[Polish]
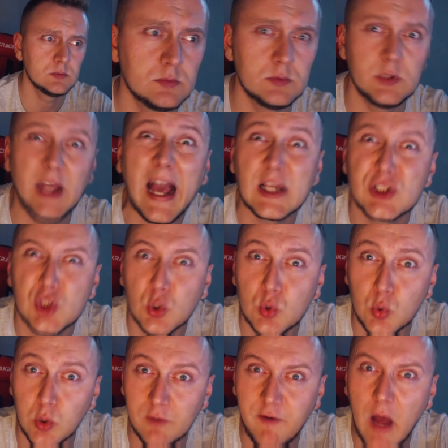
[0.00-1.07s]
Jaj co
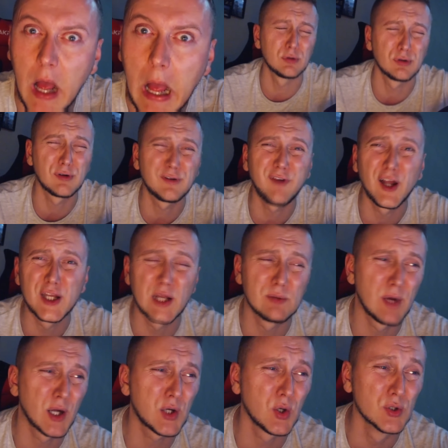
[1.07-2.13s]
kurwa! Kurwa nie
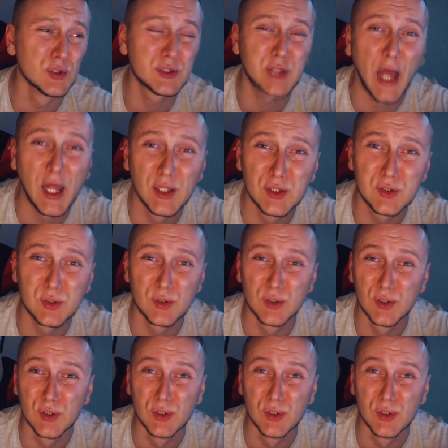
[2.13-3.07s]
ma kontentu!